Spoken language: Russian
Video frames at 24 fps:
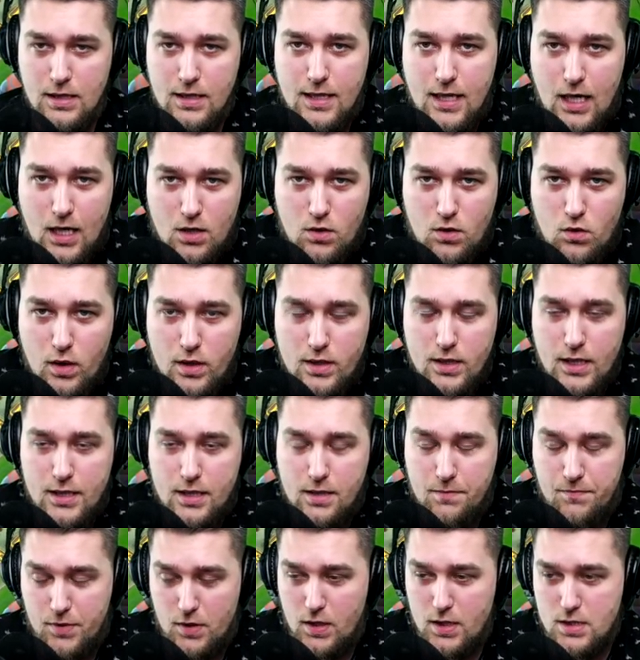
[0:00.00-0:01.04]
Какой
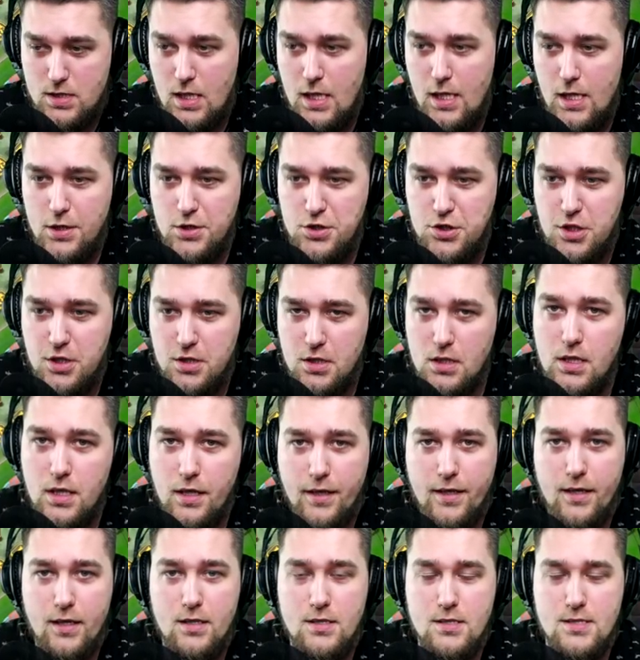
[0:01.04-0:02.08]
нахер, понимаете?
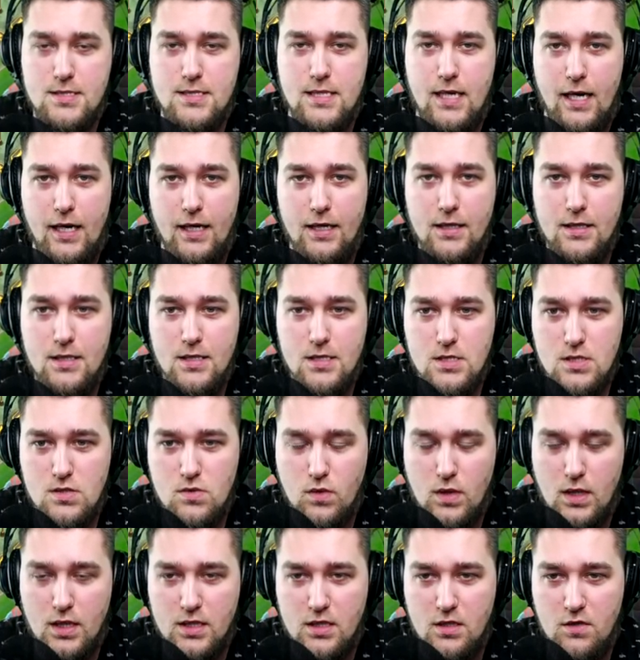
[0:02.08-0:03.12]
Четыре колеса,
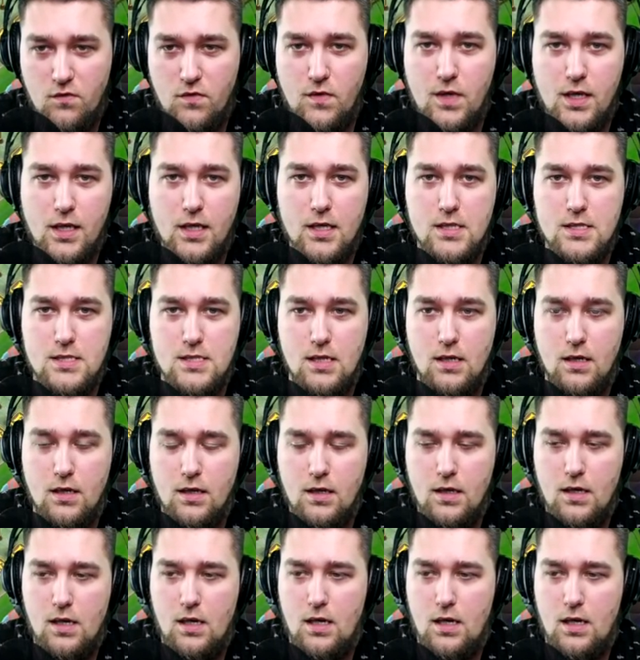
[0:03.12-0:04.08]
сука, двигатель,